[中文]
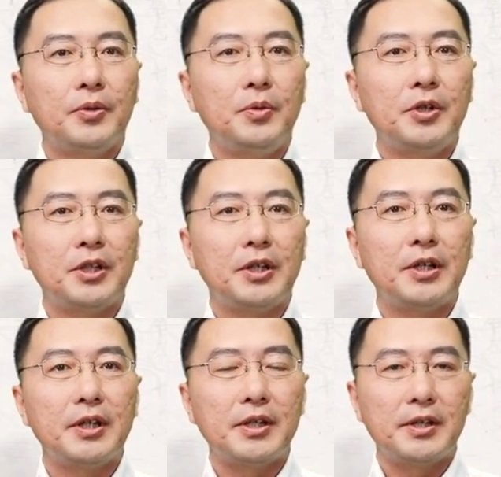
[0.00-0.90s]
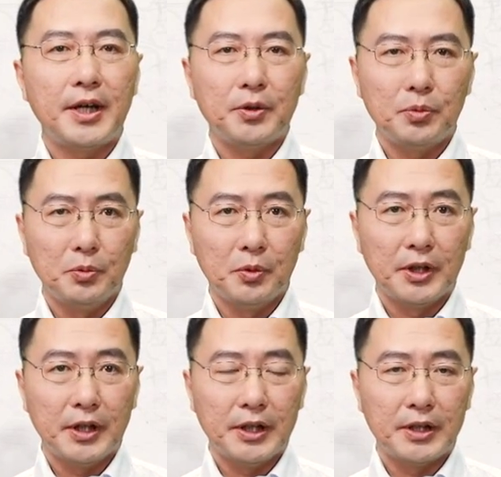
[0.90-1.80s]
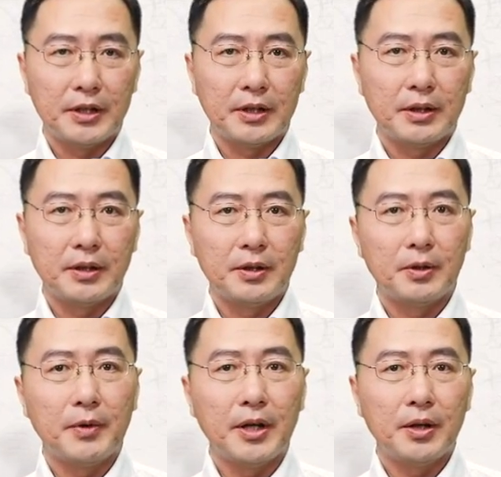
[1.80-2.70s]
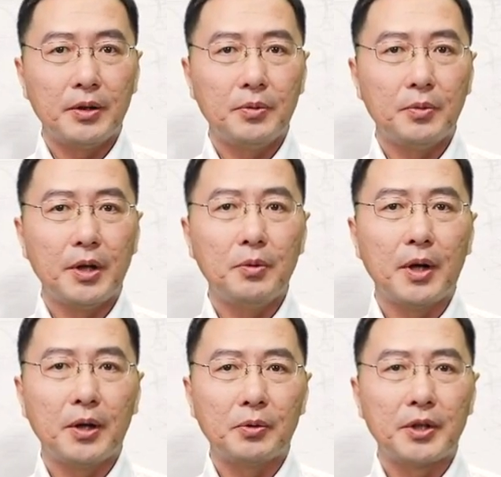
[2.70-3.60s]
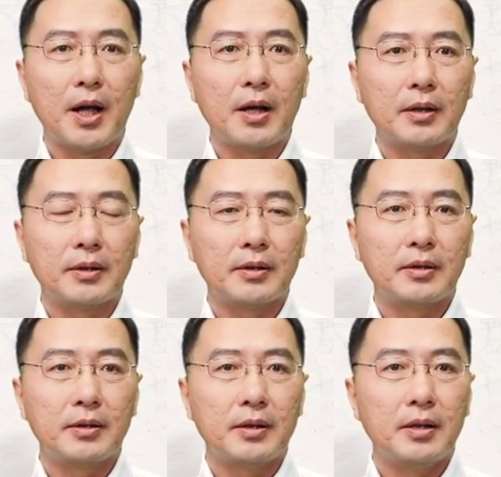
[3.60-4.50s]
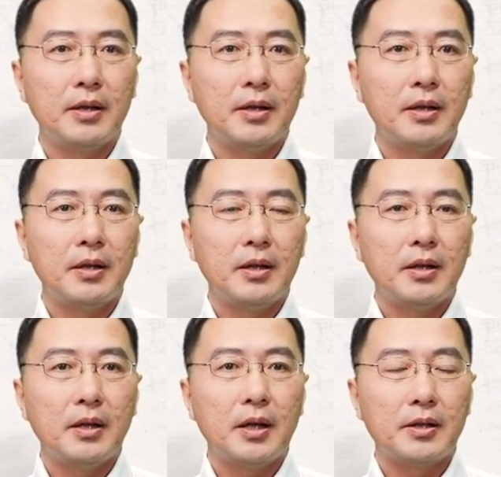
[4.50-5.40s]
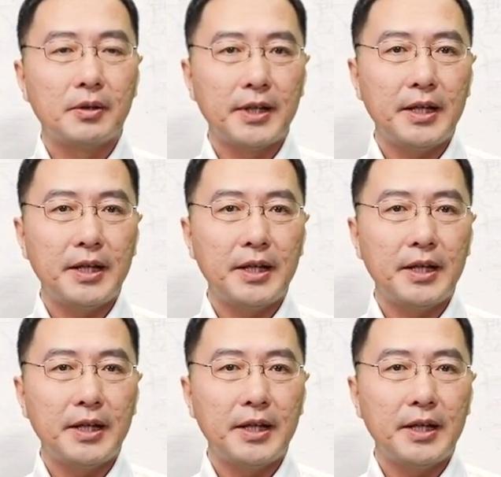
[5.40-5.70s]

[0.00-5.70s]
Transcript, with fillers: 玉石在中国的历史可谓源远流长。呃，早